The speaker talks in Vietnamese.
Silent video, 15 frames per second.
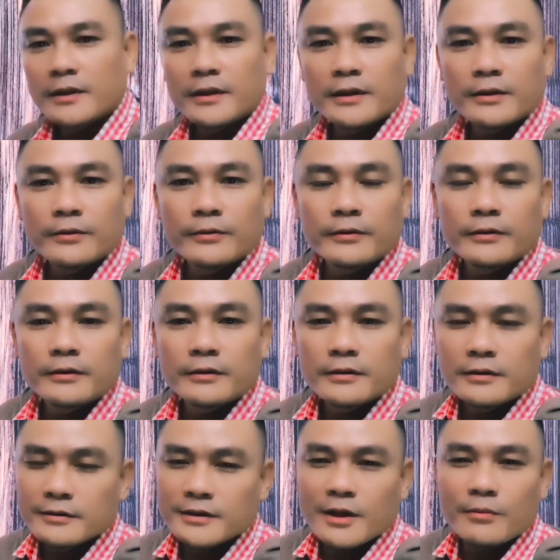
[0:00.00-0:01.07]
hour.
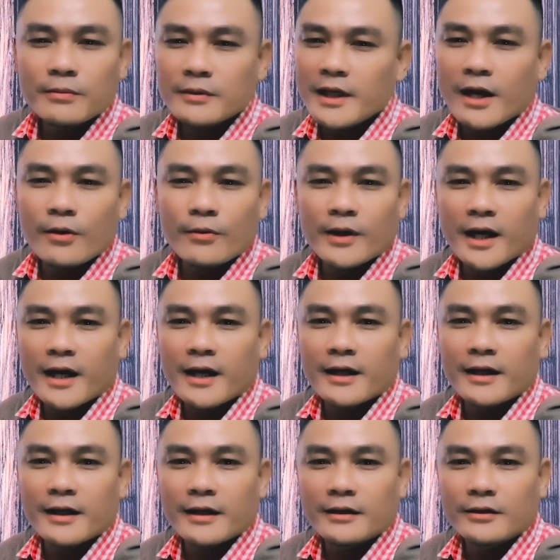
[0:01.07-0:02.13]
Giống nhau cả
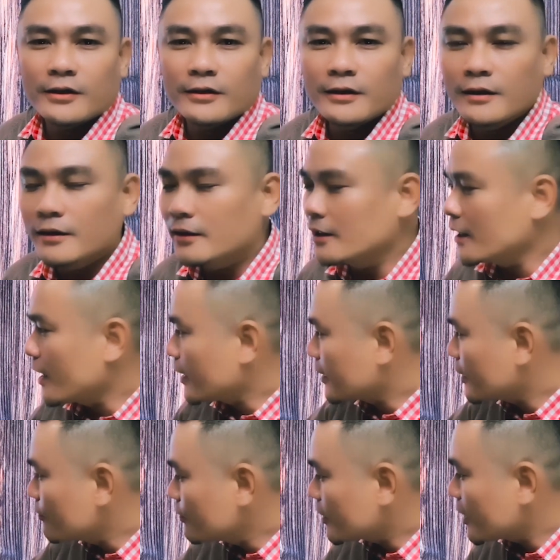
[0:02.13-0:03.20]
ha. Cho nên là
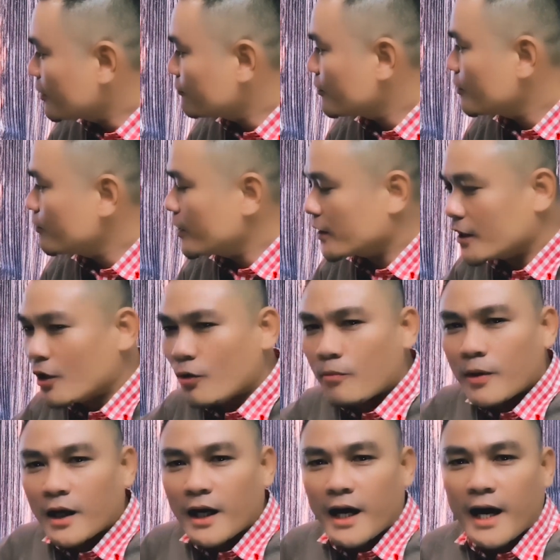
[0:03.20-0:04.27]
không cần phân biệt đâu
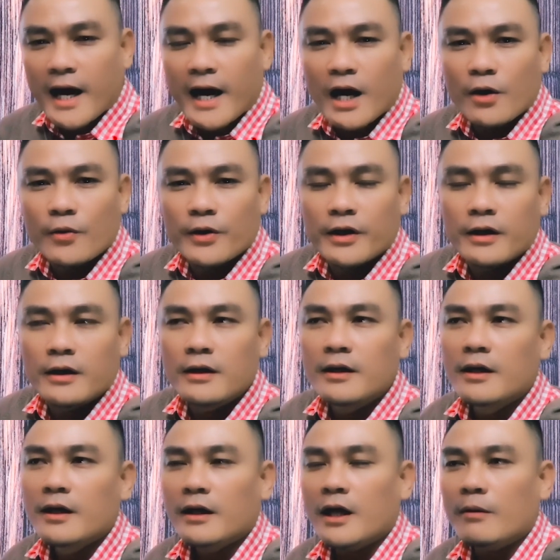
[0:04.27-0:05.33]
mà là hour.
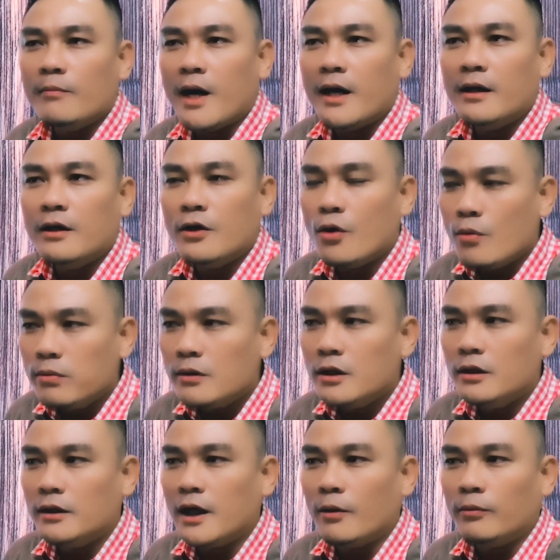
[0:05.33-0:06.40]
Các bạn cũng
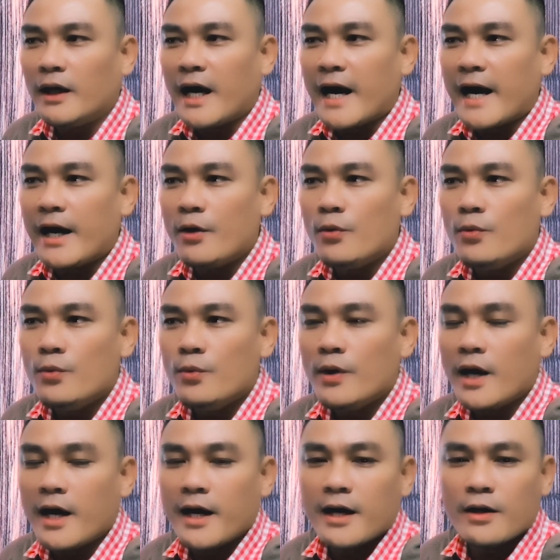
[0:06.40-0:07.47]
đừng đọc là ao
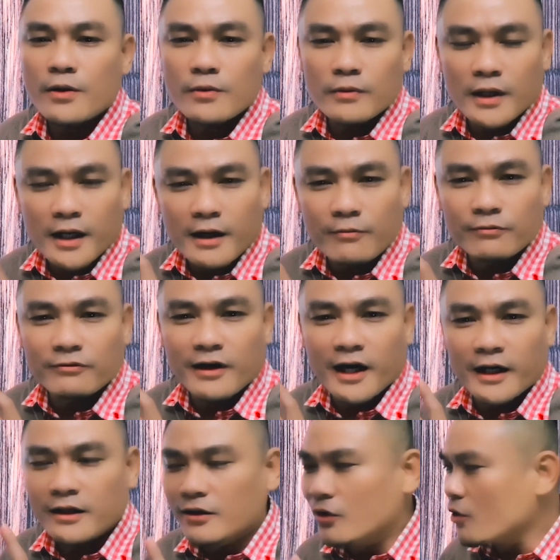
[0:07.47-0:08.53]
ao là không
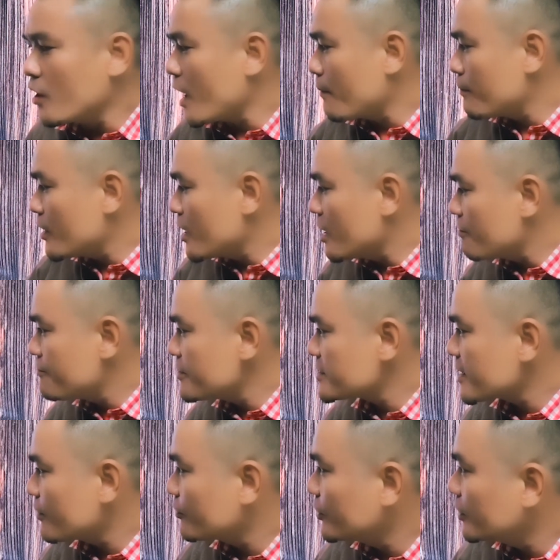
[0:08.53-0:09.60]
phải, nó có âm ờ phía
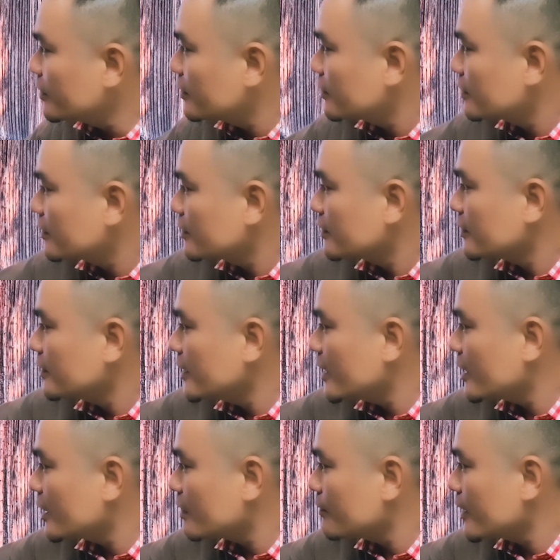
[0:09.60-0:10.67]
sau nữa.
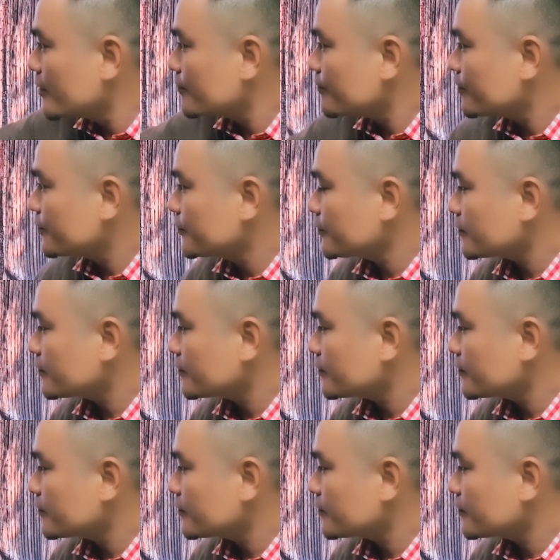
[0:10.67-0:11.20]
Nghe này các bạn.